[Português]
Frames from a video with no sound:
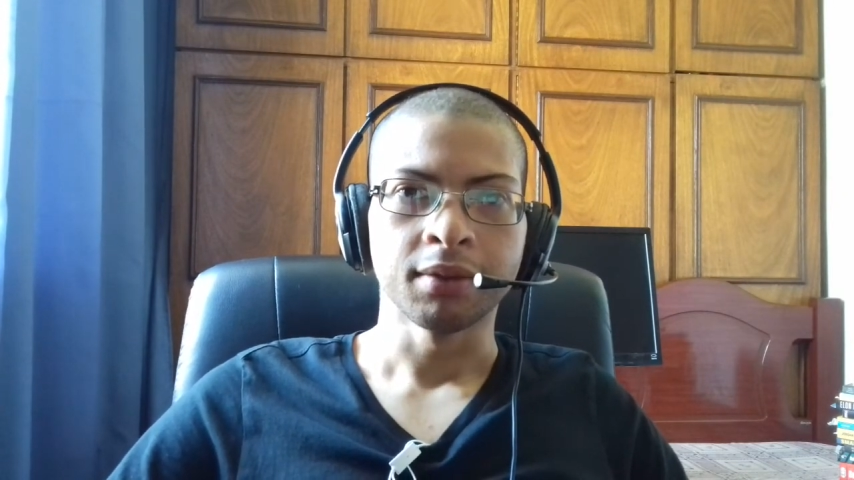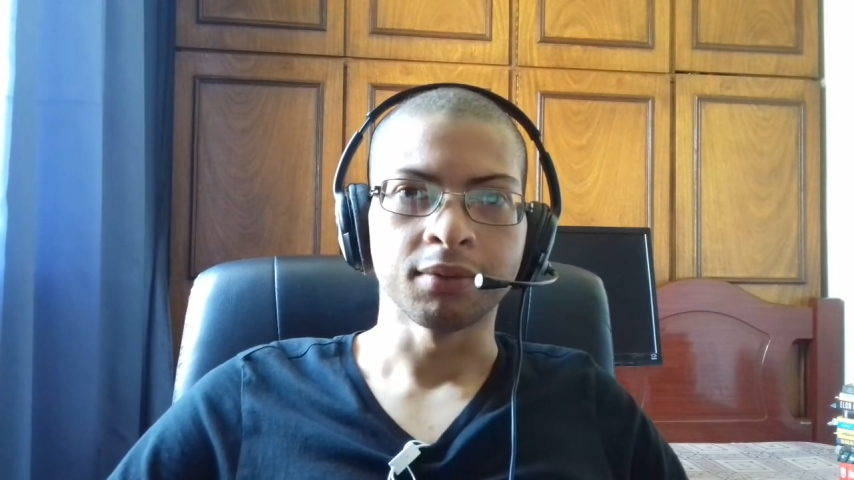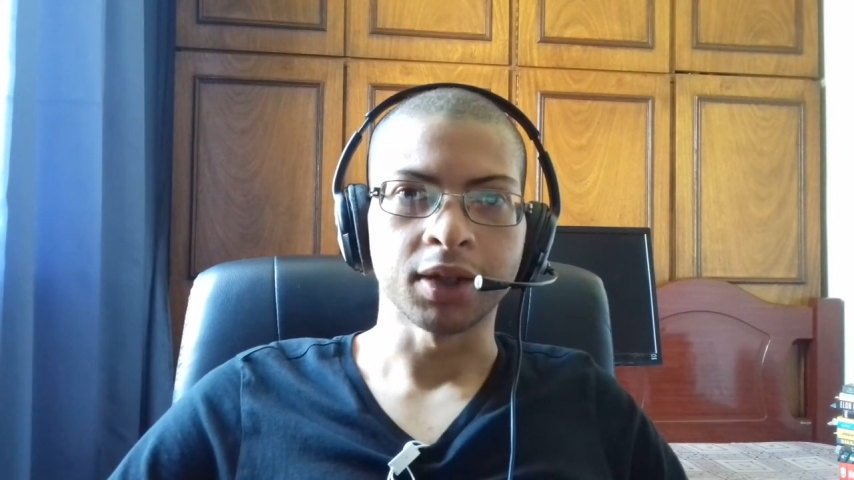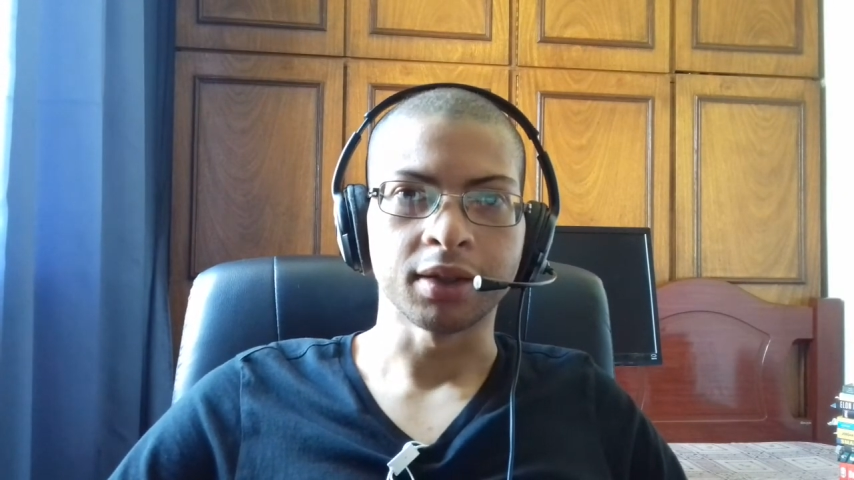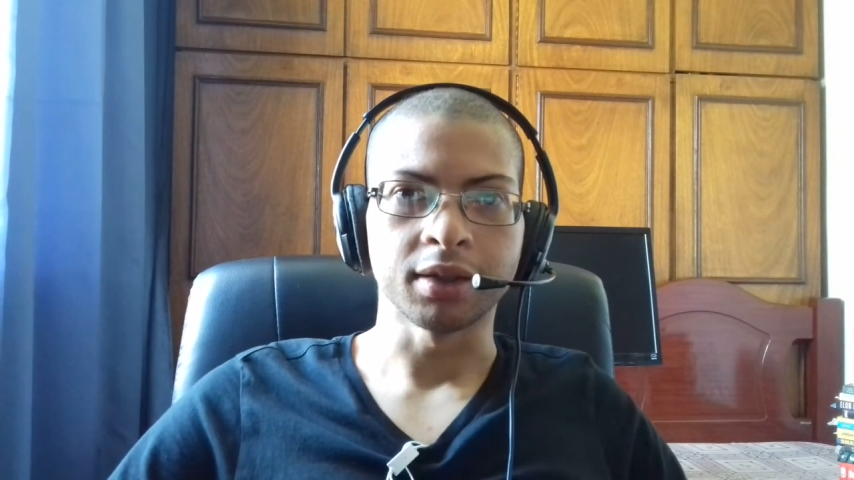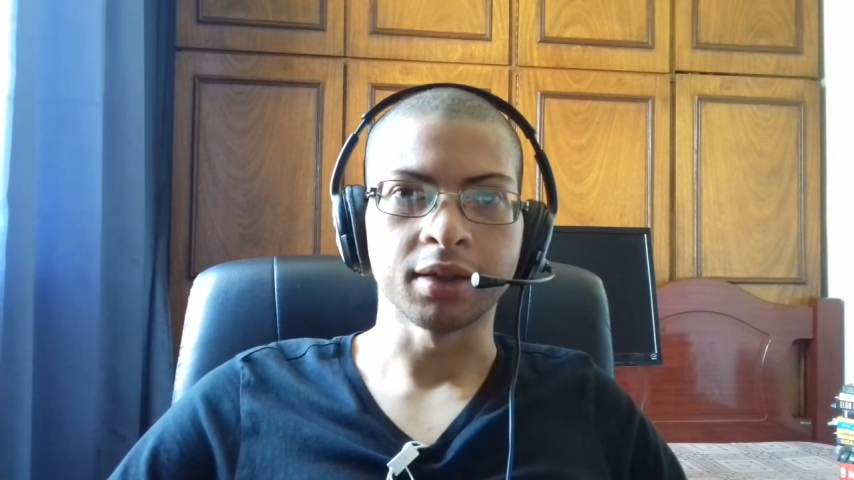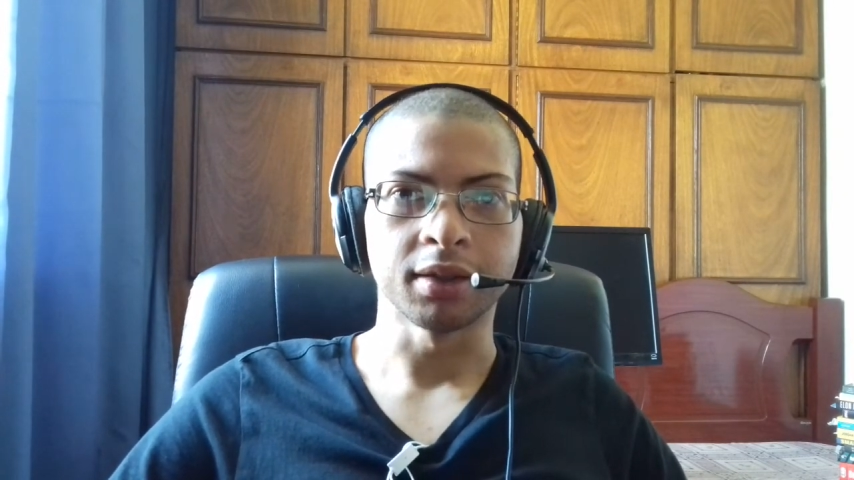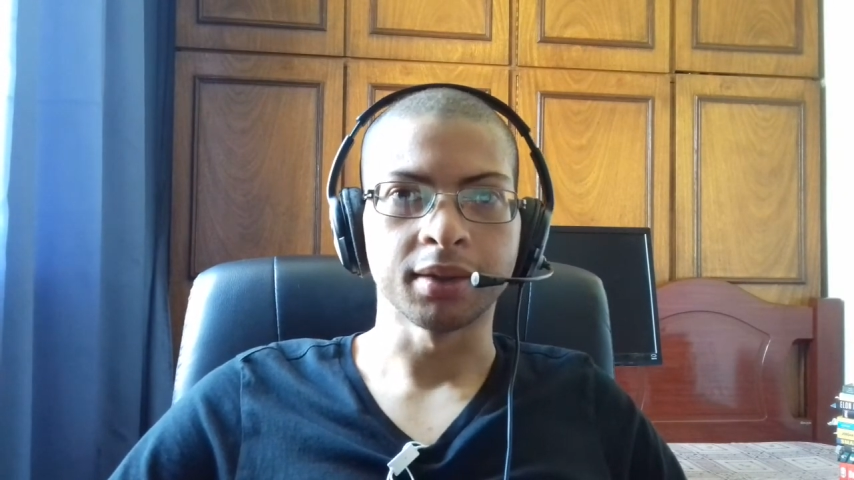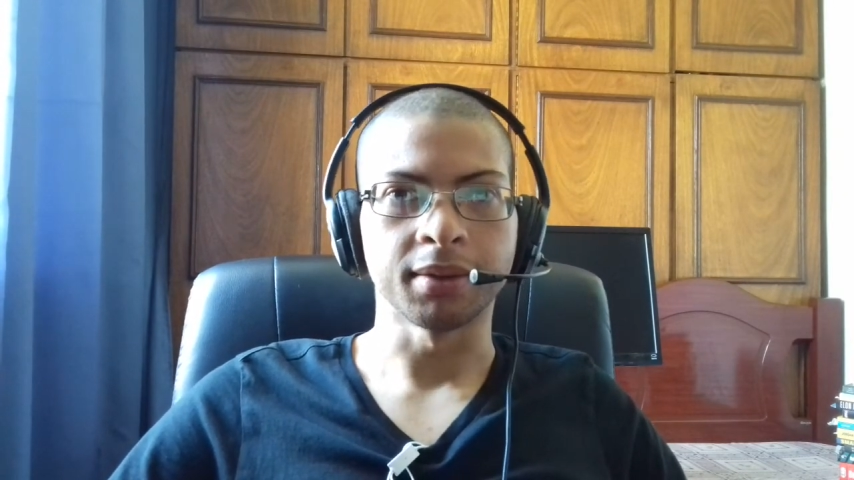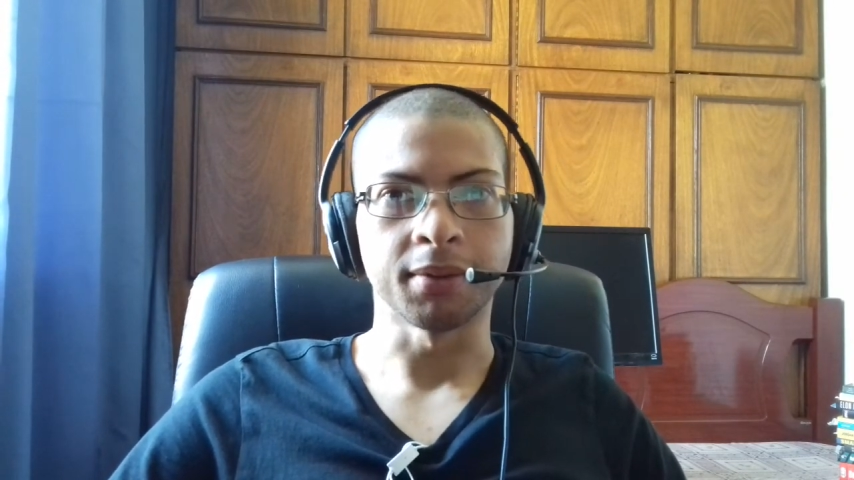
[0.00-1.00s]
Vai
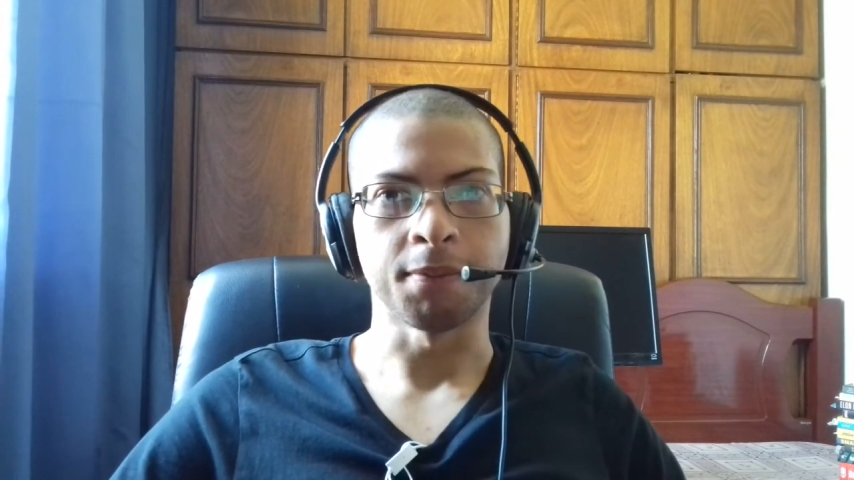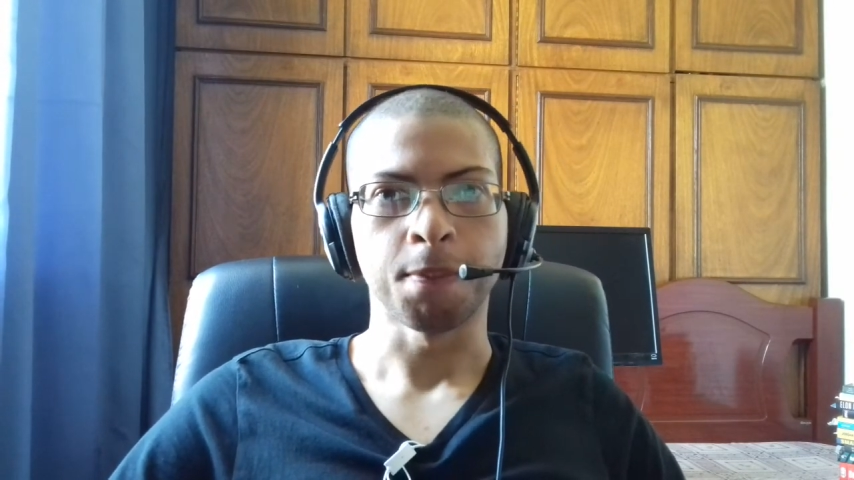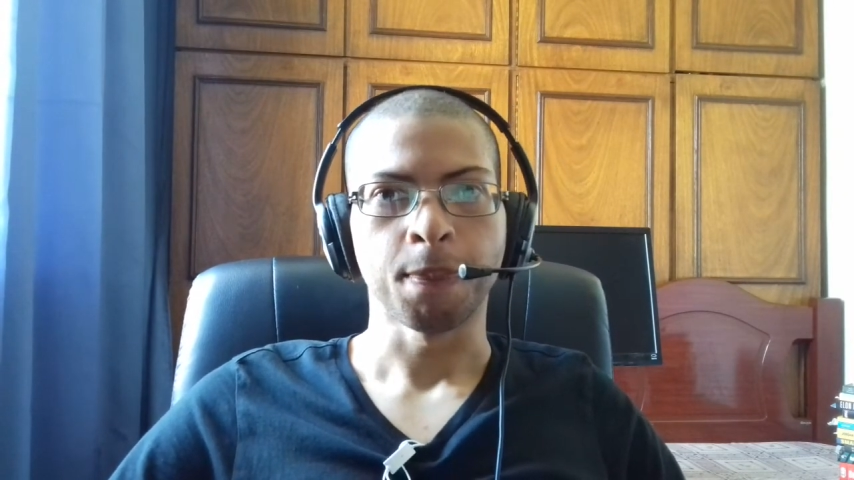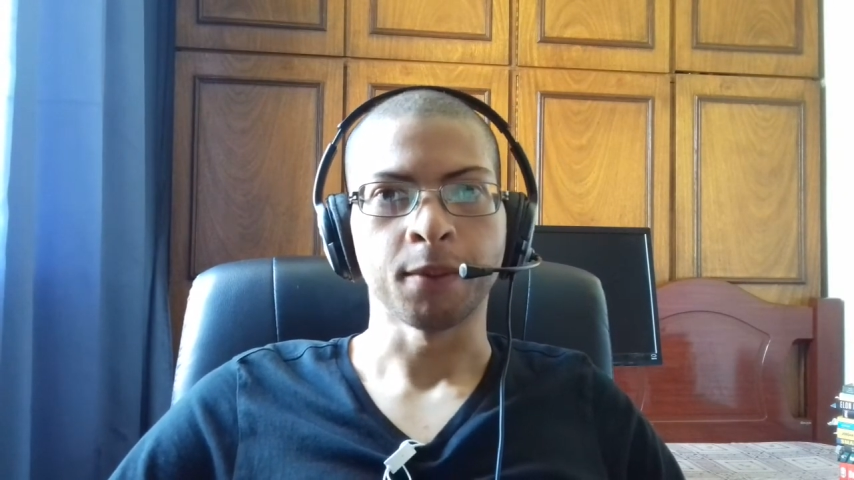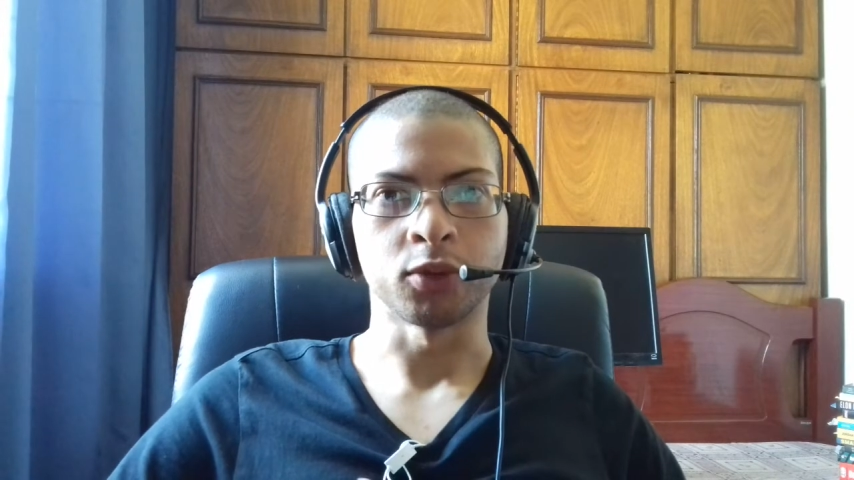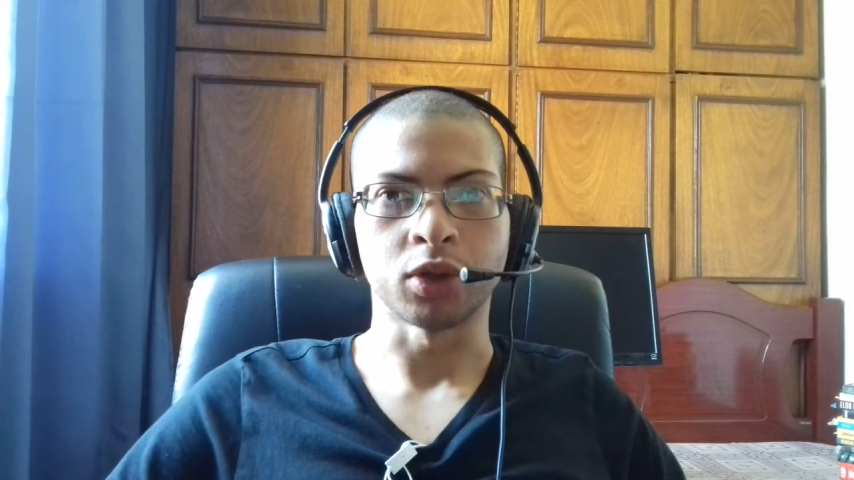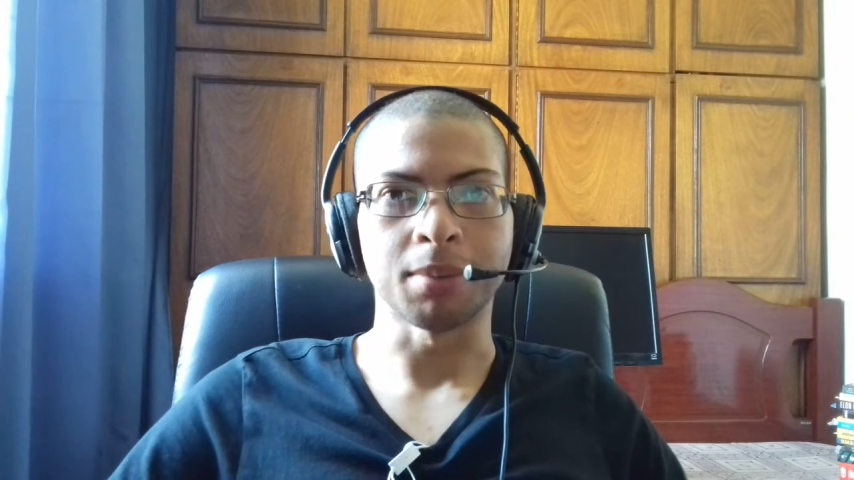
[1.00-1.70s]
ter, vão